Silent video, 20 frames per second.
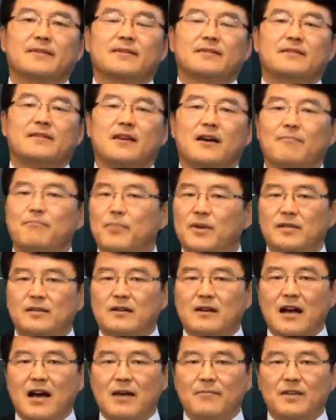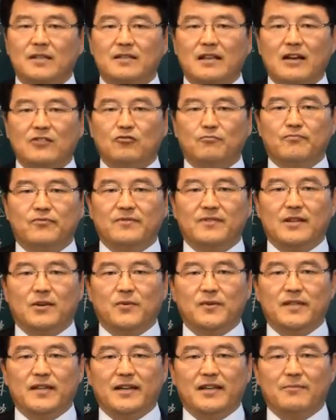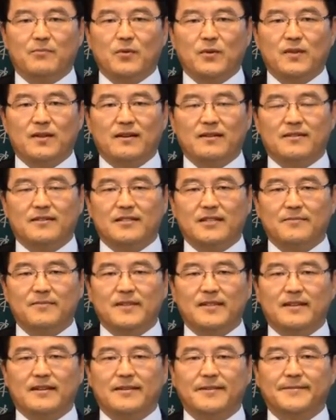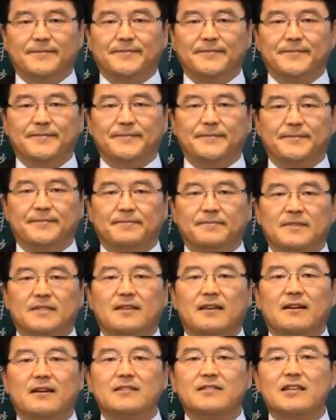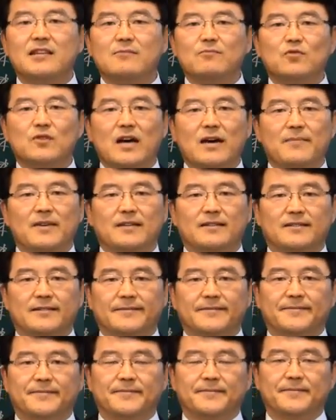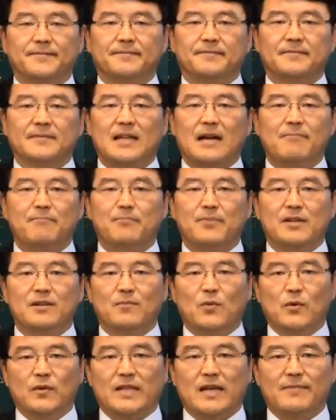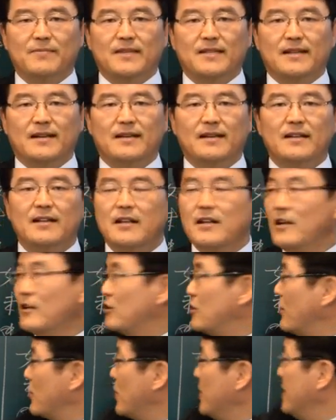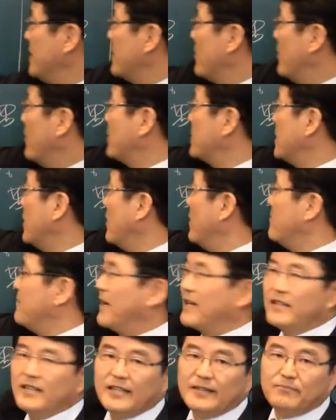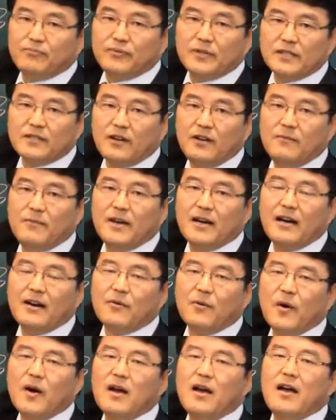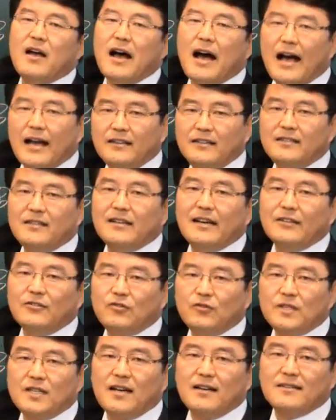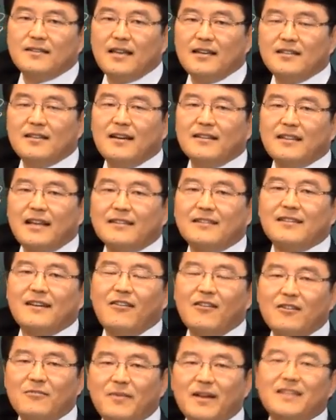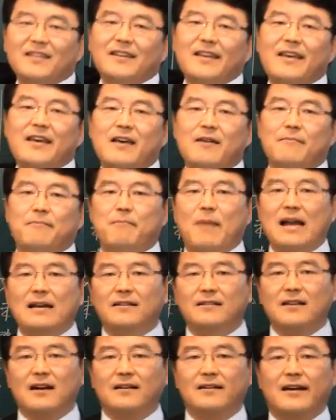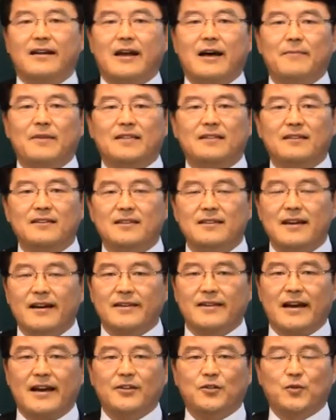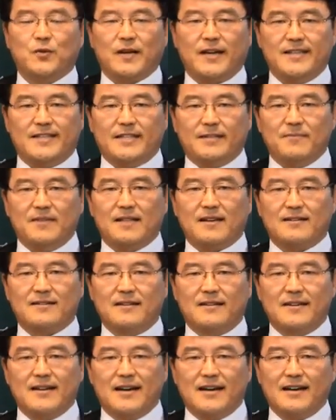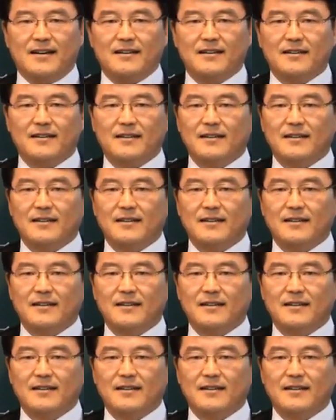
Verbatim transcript: 제 앞에서 감히 사주 푼다고 이야기 못할 것입니다. 제가 질문하면은 답변을 못합니다. 저도 이거 없이 얼마든지 설명하고 1시간, 2시간, 3시간, 5시간 얼마든지 말장난하면서 이야기할 수가 있습니다. 그러나